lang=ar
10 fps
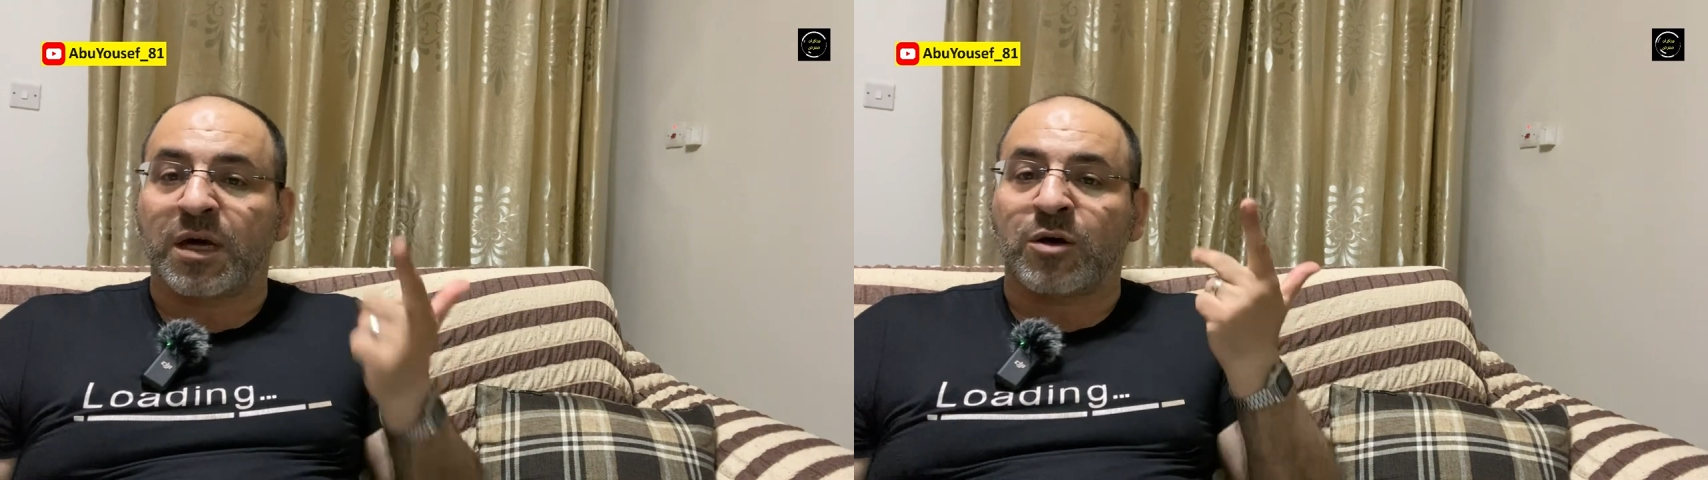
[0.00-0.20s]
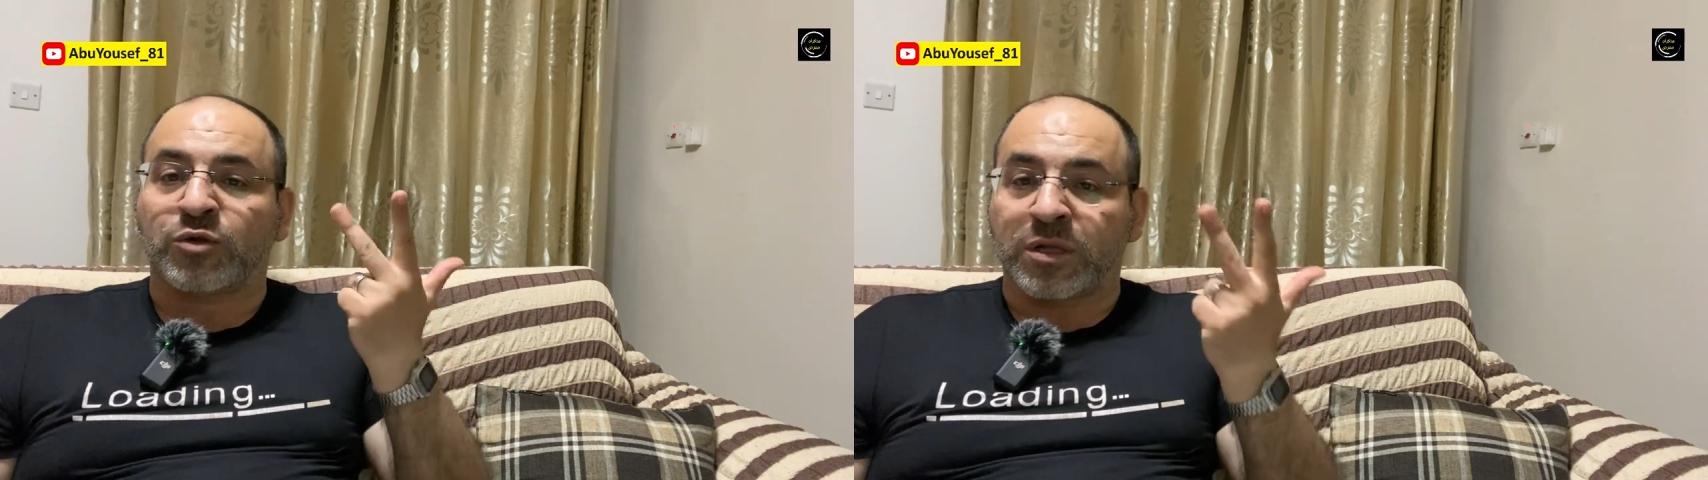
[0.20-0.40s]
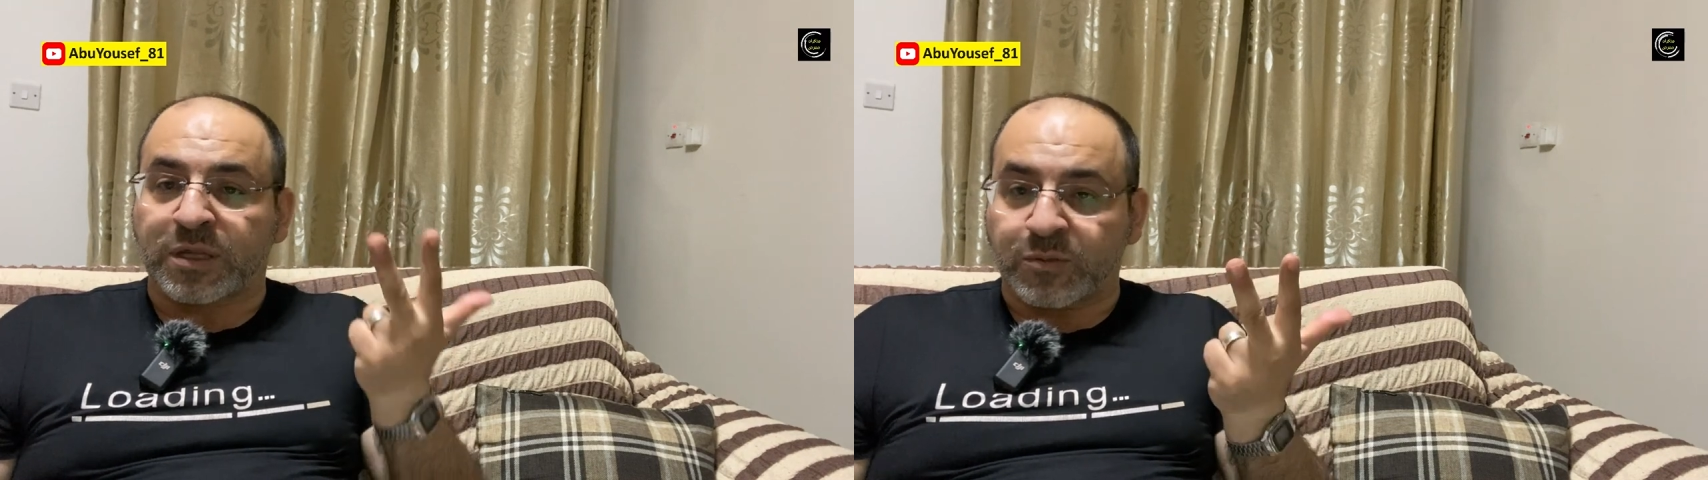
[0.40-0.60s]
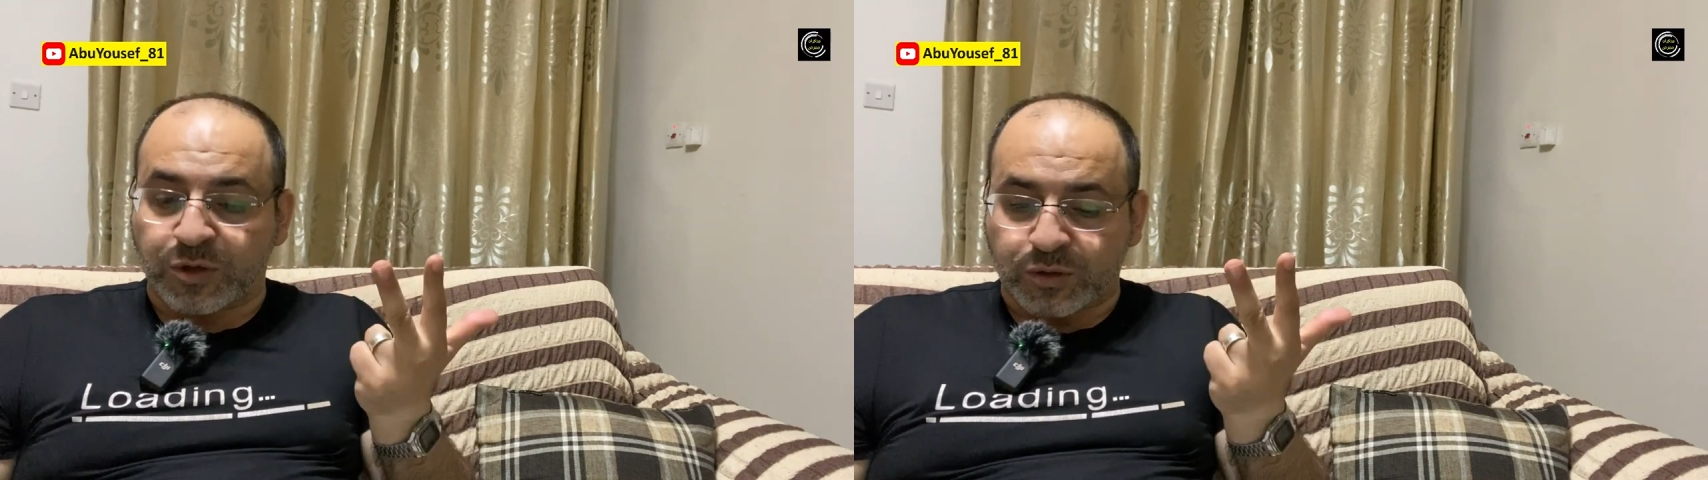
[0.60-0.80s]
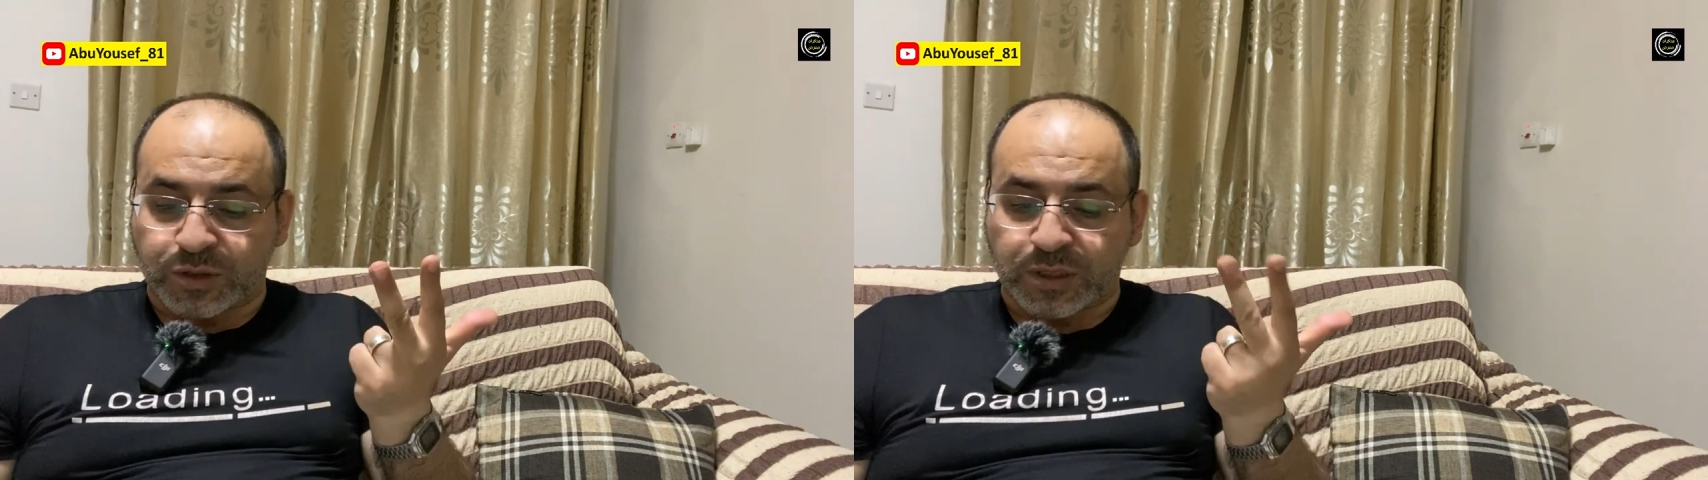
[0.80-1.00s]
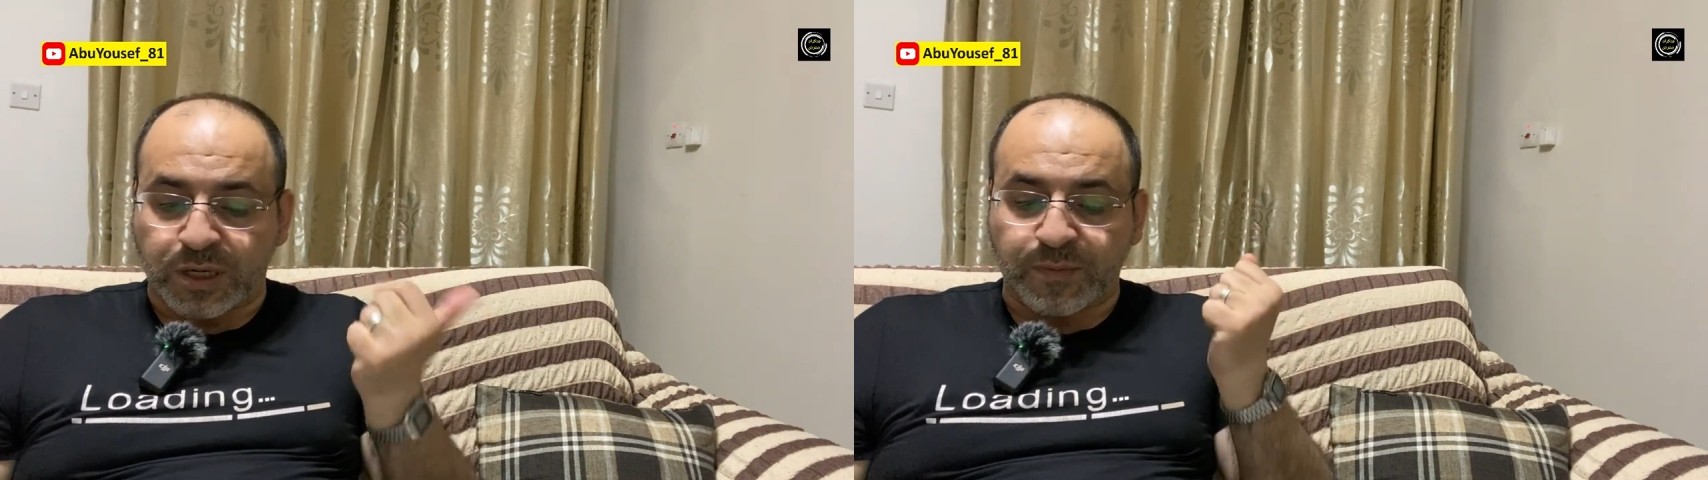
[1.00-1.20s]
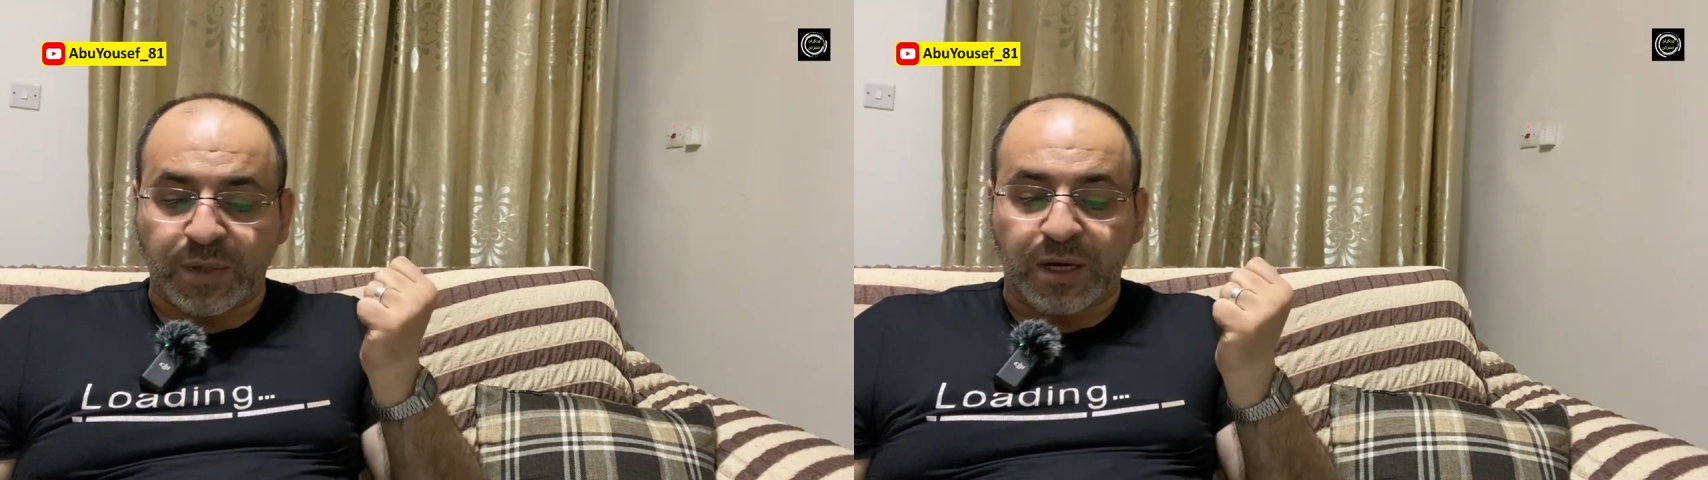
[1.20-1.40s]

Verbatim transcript: أو تنظيم الأسرة